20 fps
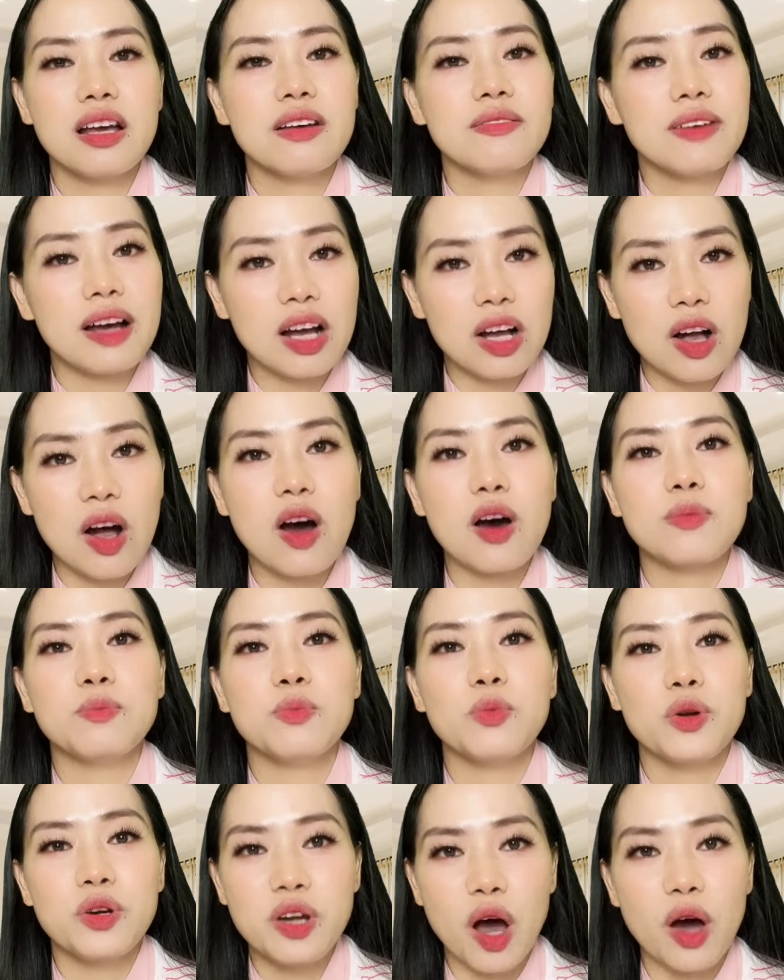và còn
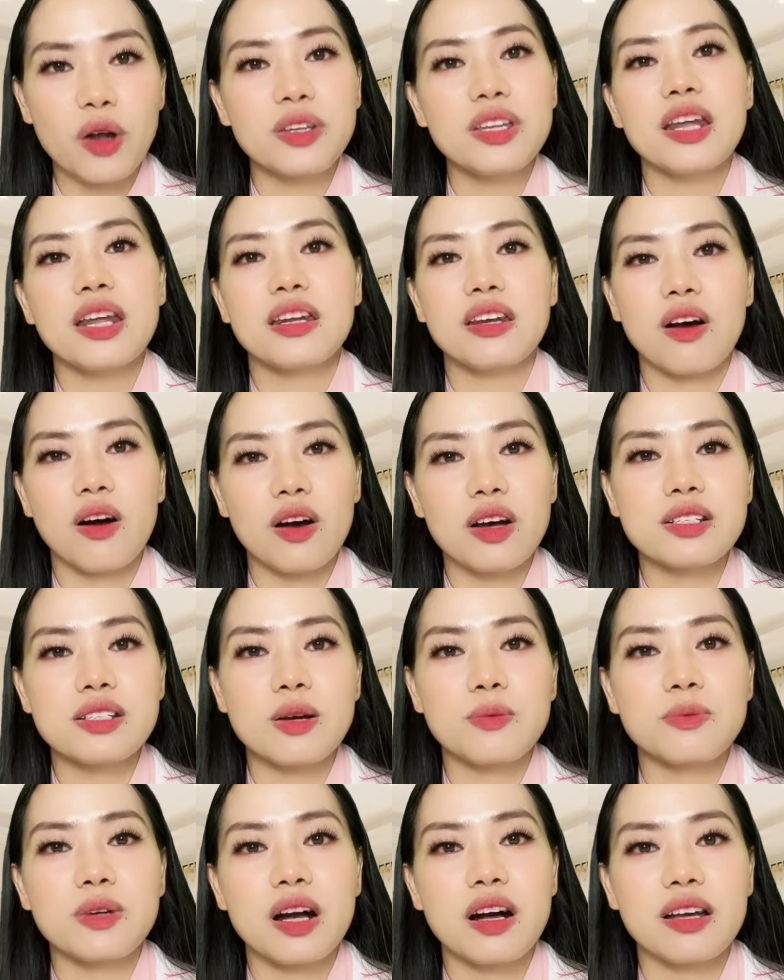muốn đón nhận nó ở
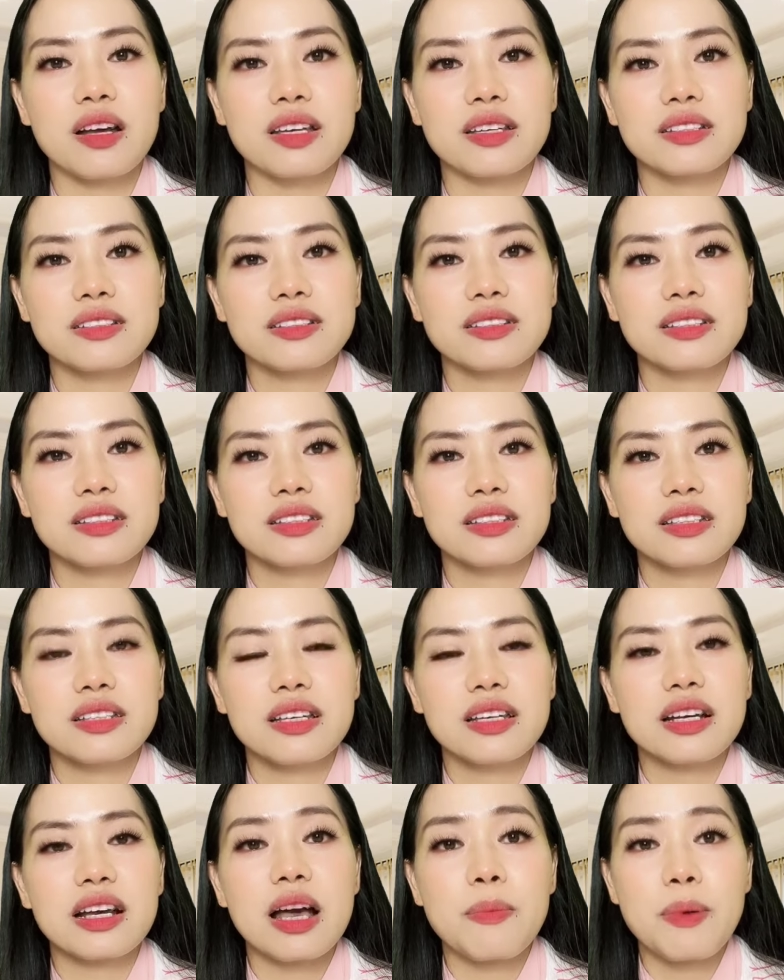trong đời.
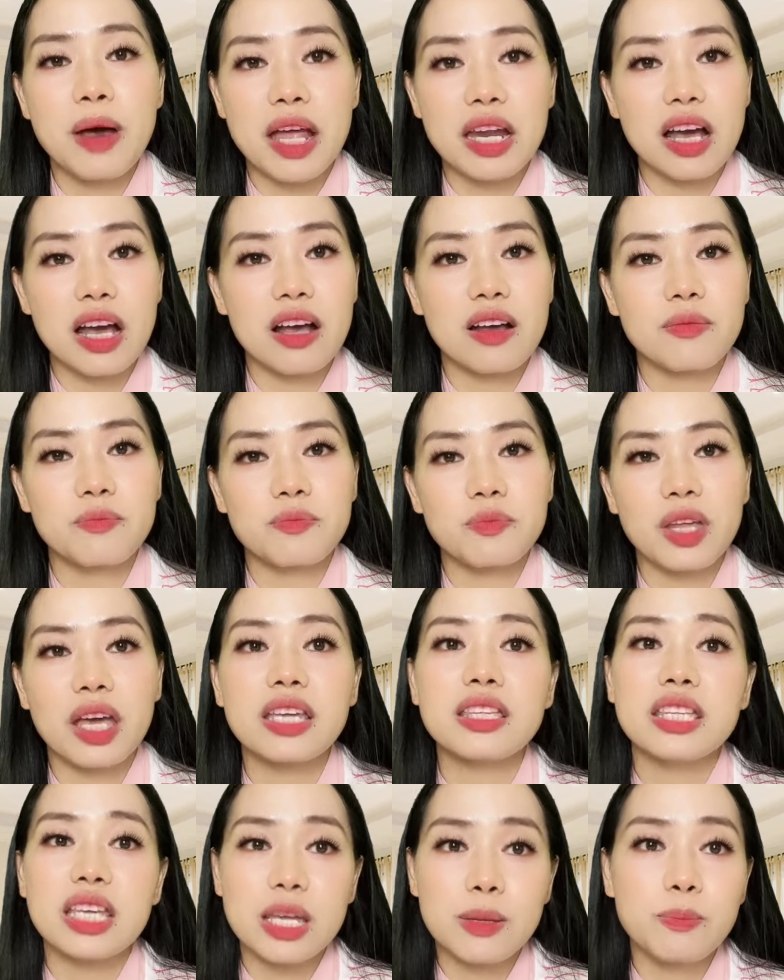Các bạn ạ, hãy
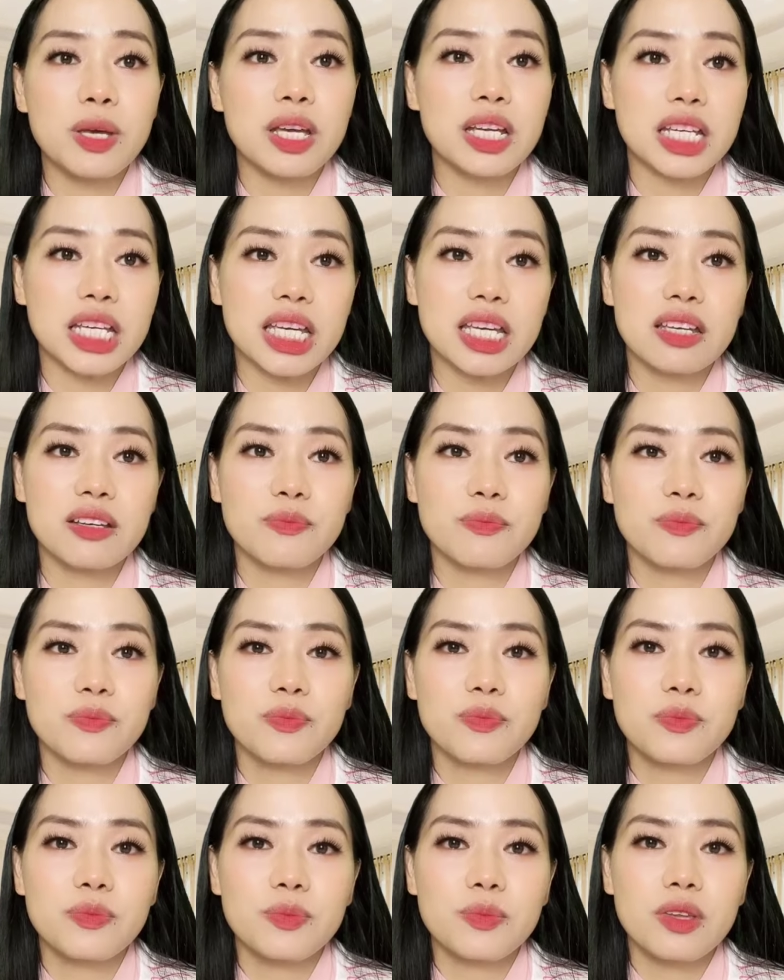tin mình đi.
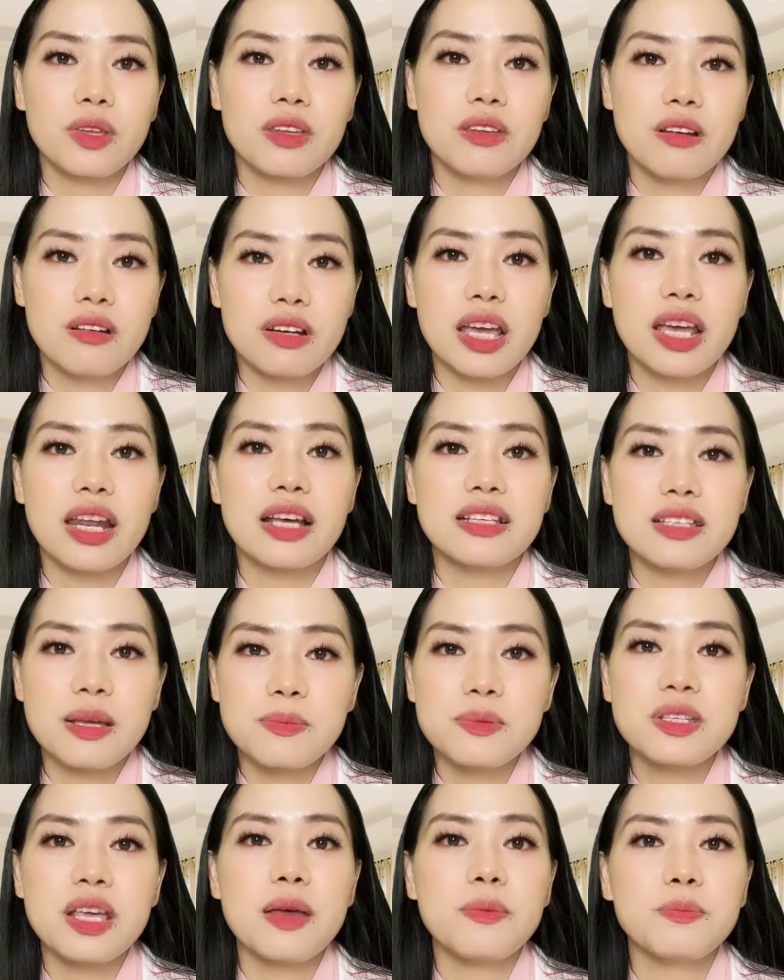Thượng Đế đã sắp
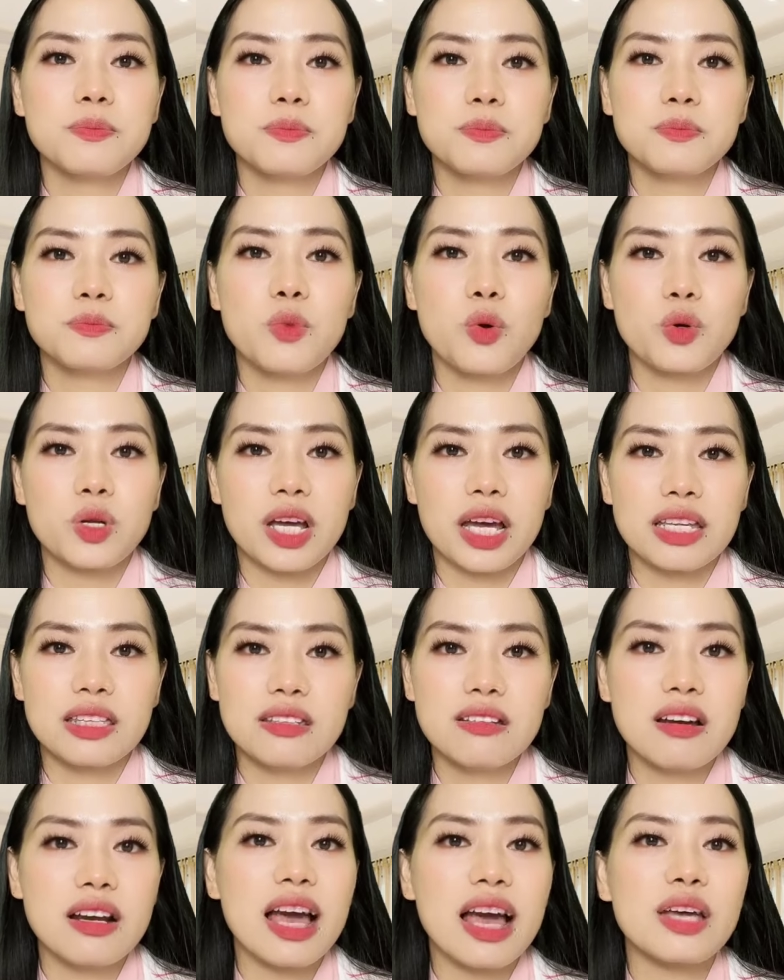xếp một cái
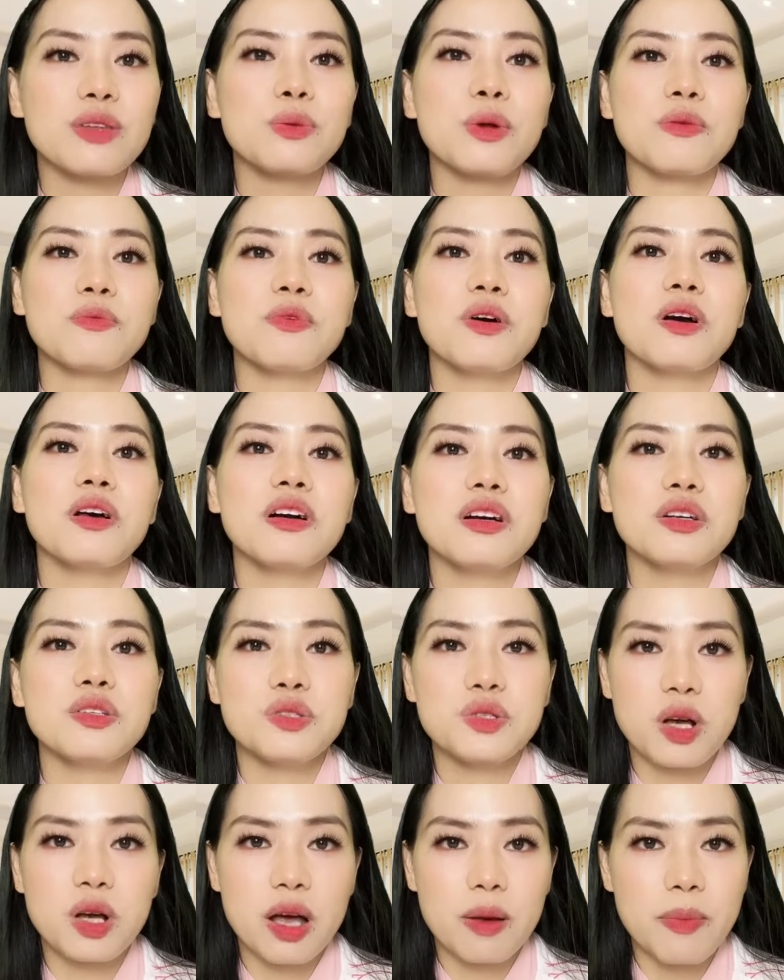tương lai tuyệt vời hơn
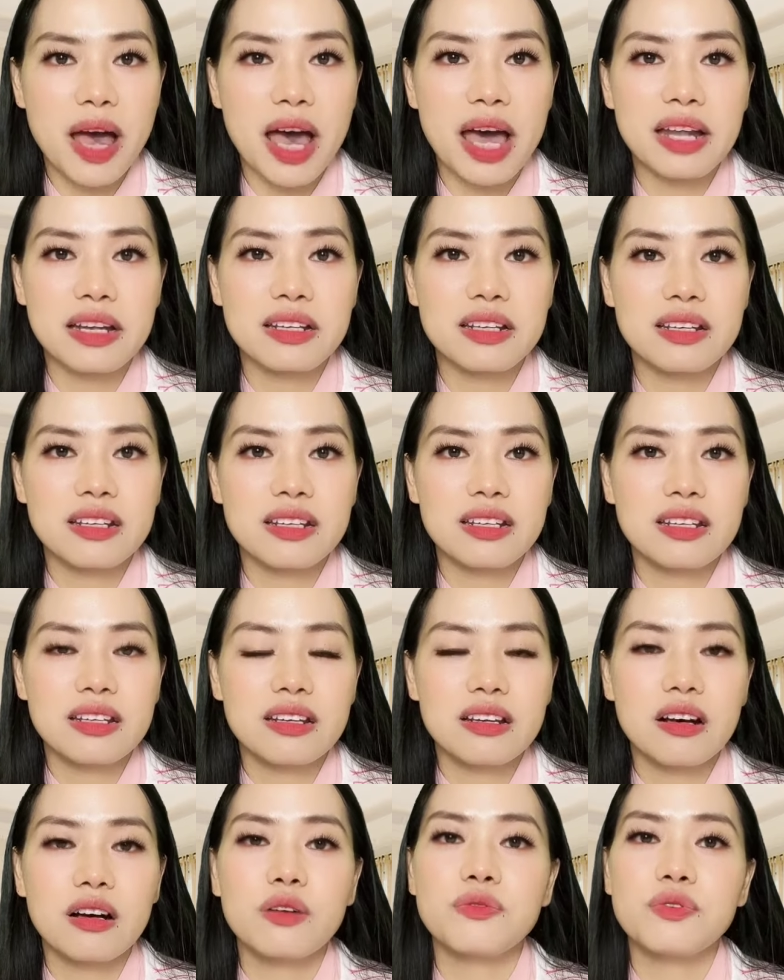cho các bạn
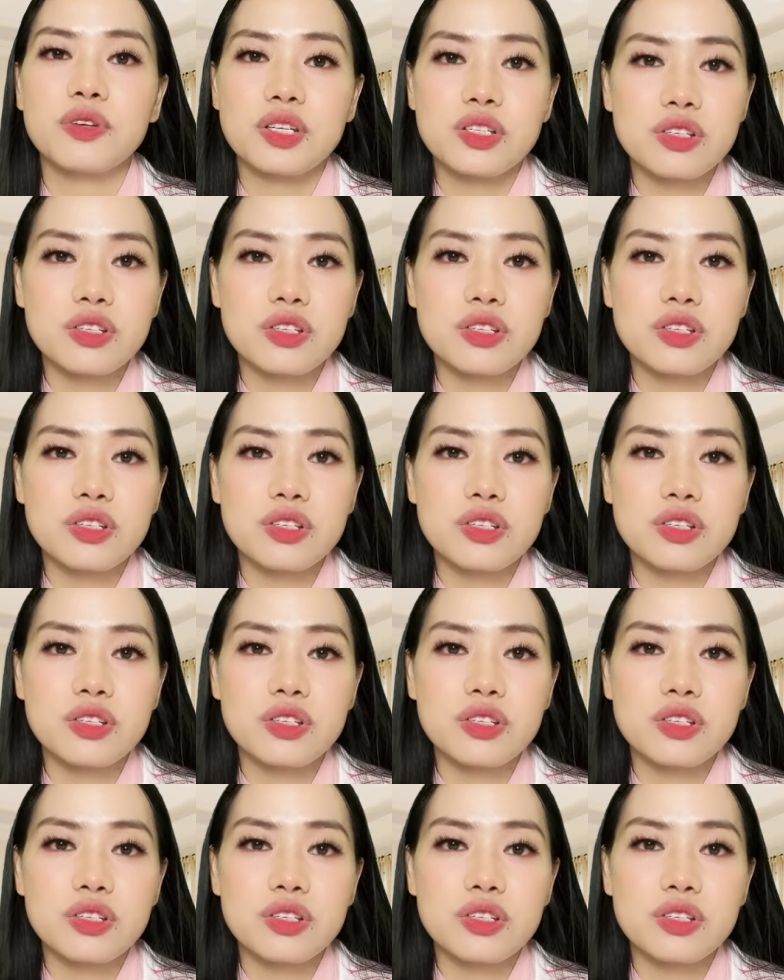ở phía